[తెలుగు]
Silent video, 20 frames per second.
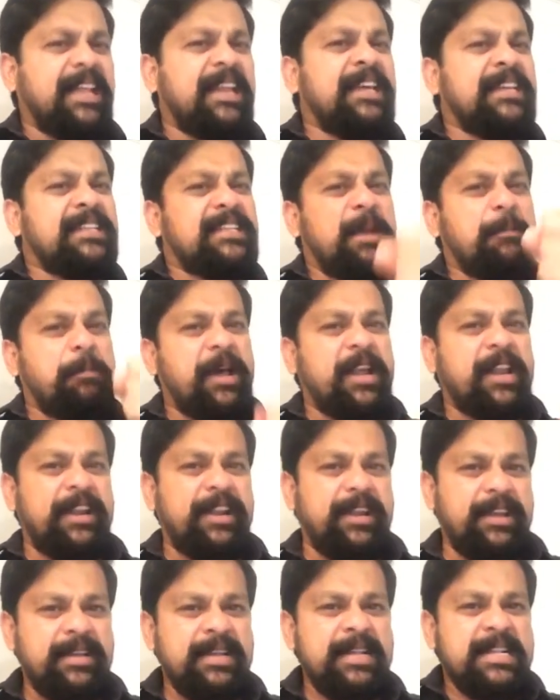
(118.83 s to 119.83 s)

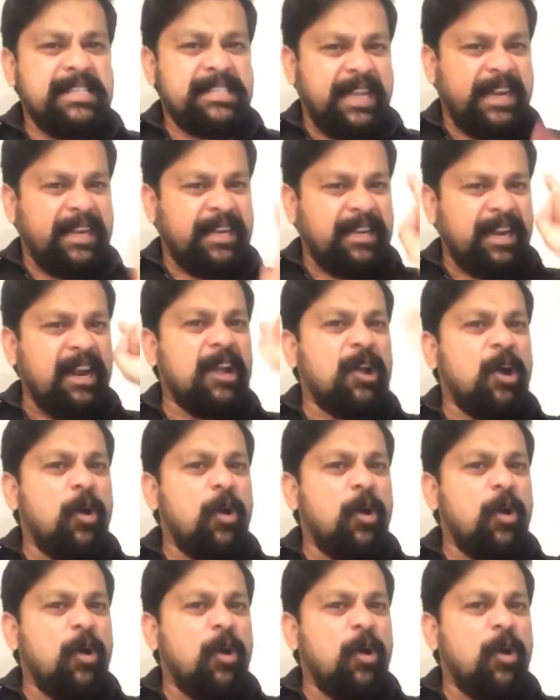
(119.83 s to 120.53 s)
తెలియజెప్పారండి సెంట్రల్